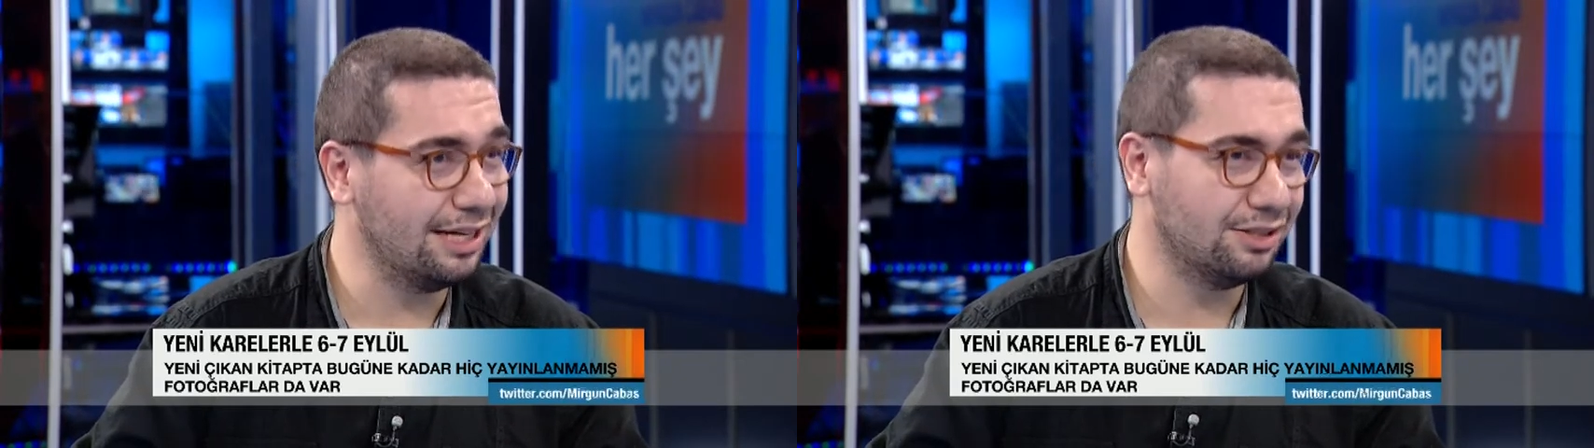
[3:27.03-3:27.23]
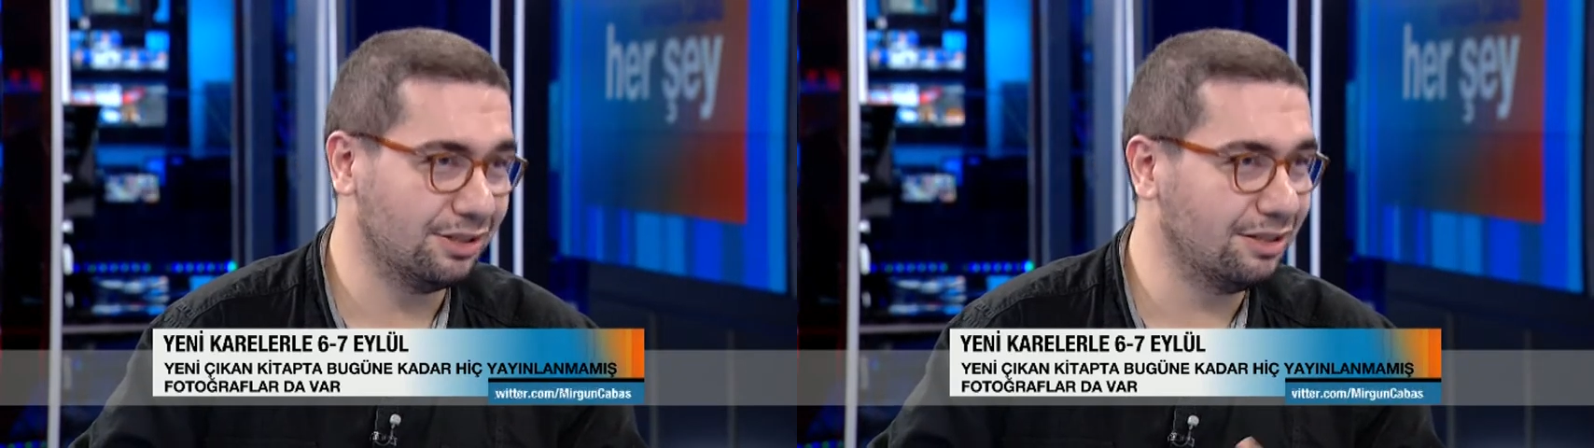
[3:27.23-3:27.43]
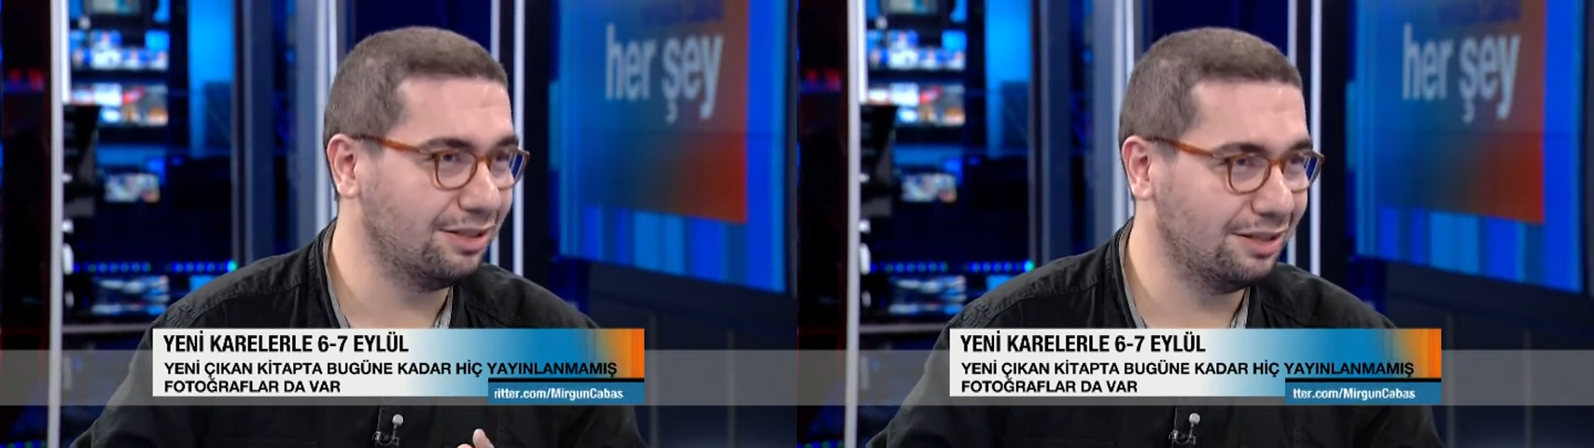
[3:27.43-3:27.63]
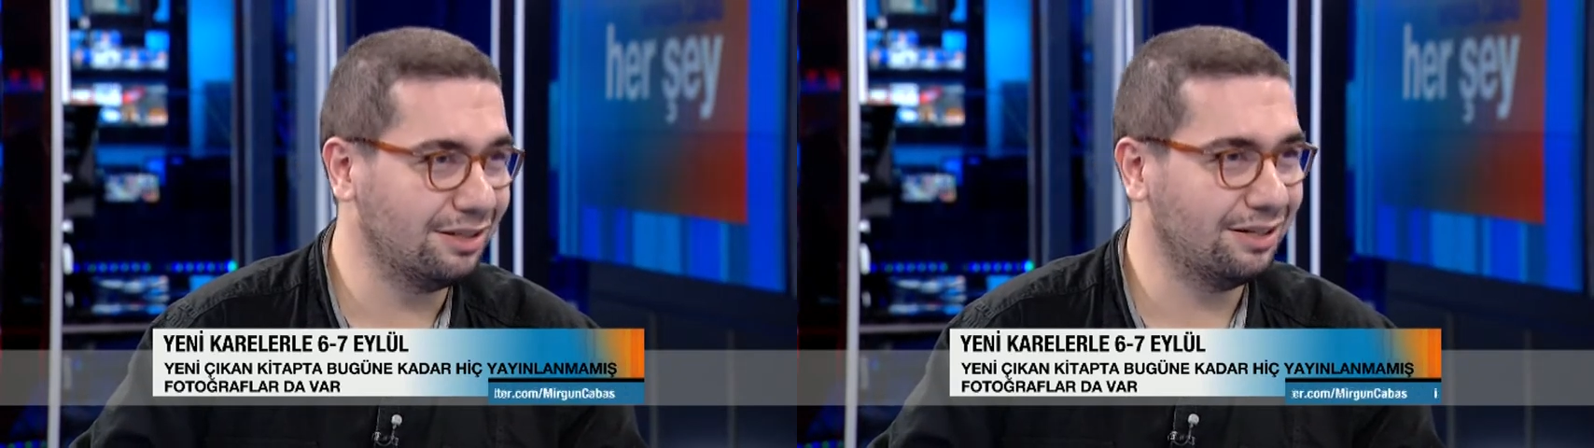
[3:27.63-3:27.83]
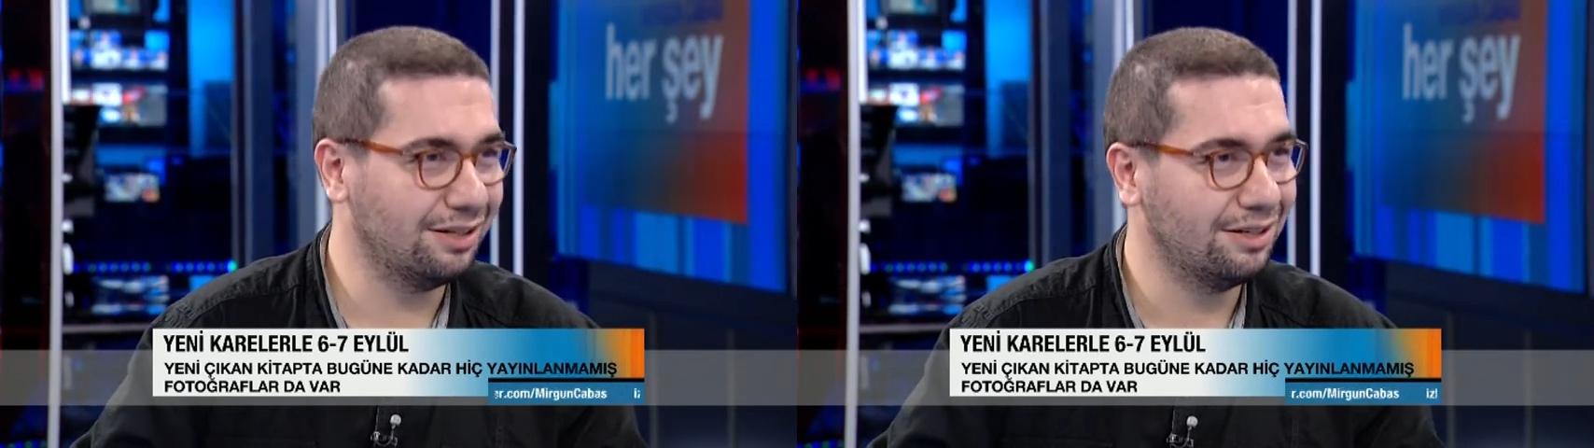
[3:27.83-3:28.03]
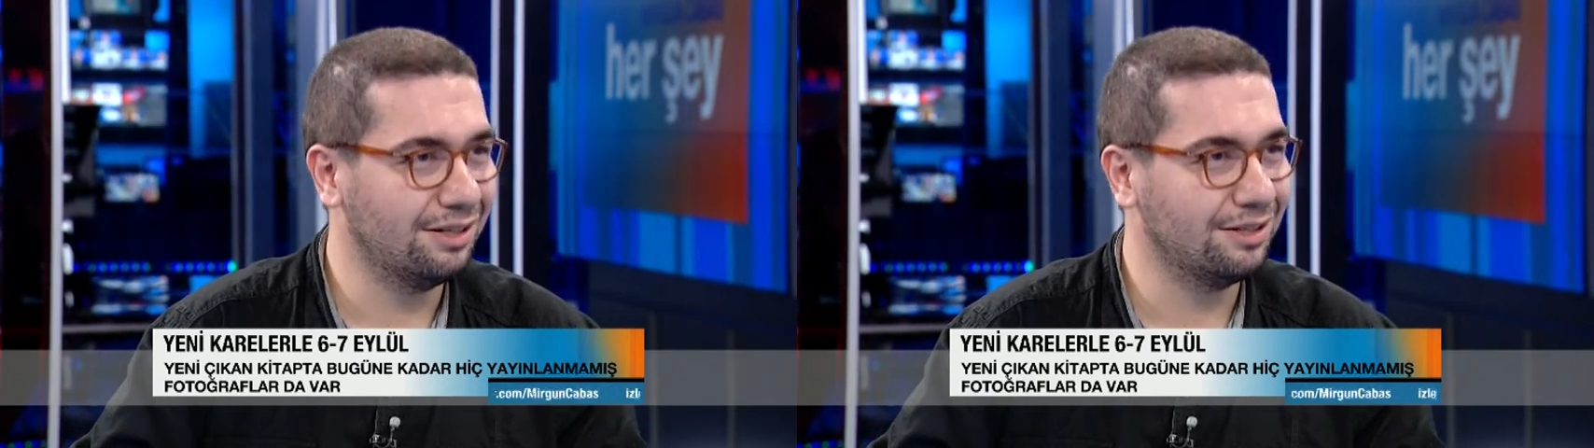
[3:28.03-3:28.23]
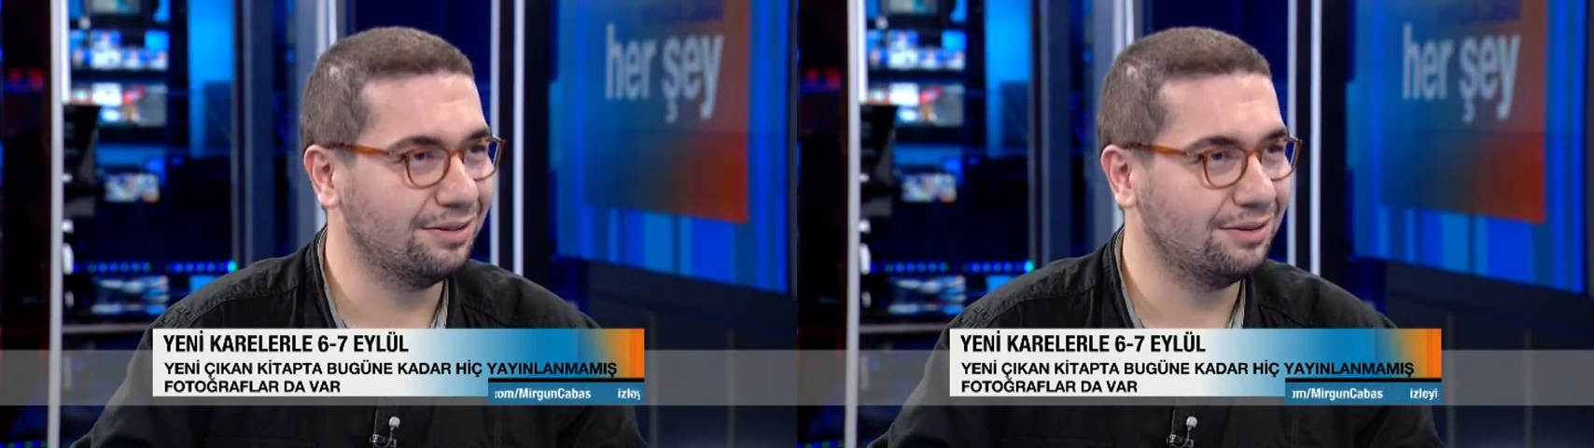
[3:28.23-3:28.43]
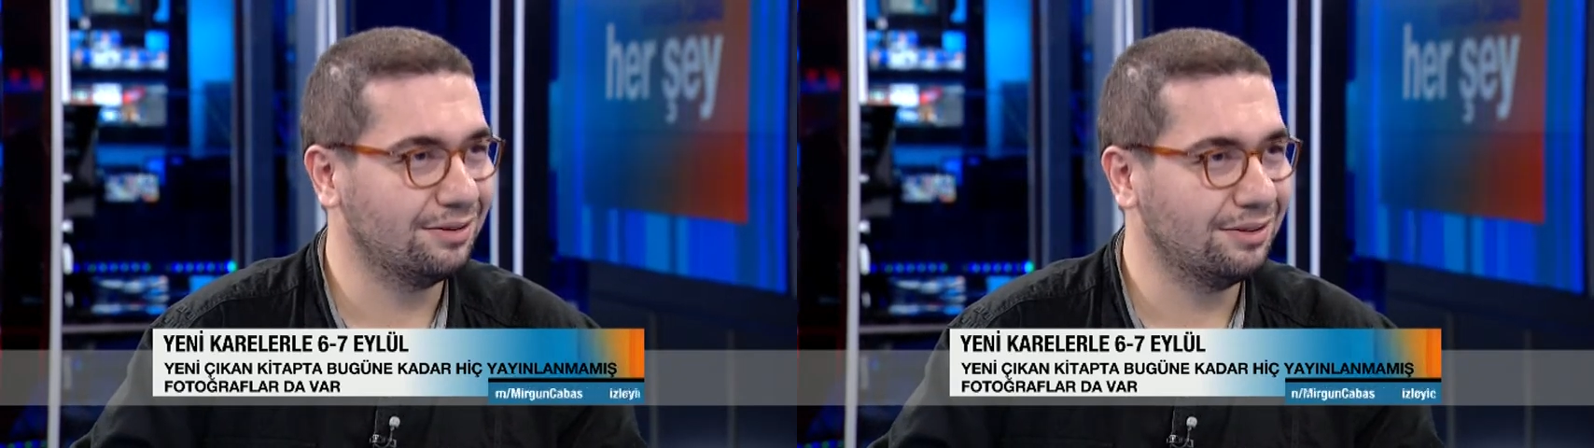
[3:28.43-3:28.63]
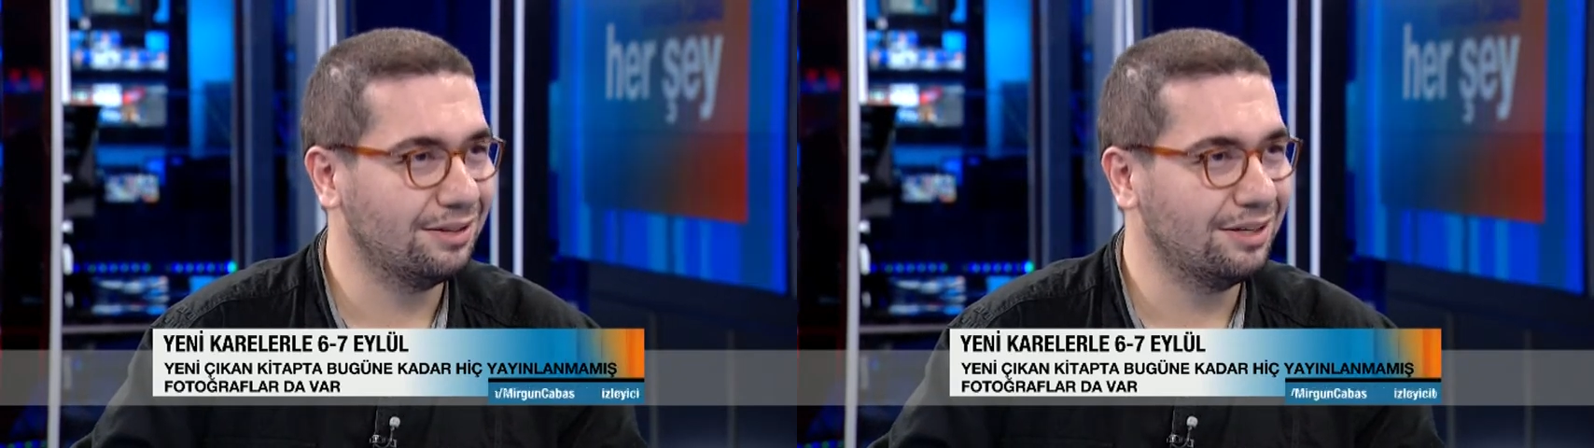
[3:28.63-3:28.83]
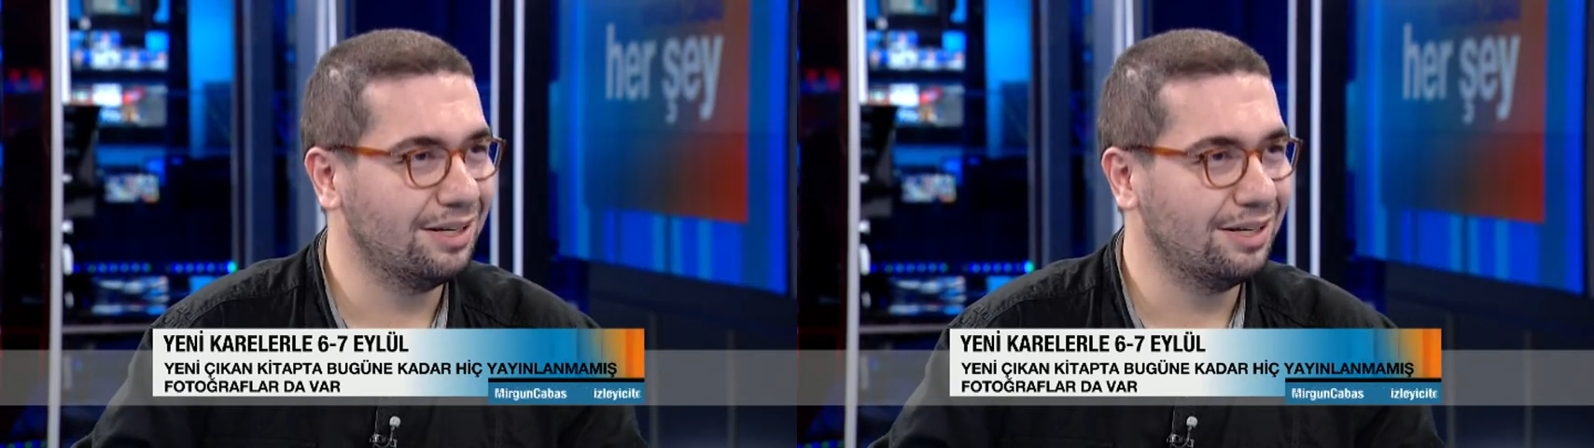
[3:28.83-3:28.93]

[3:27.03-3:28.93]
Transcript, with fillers: Yani, yasak sonra peki resmen de kalkmış mı?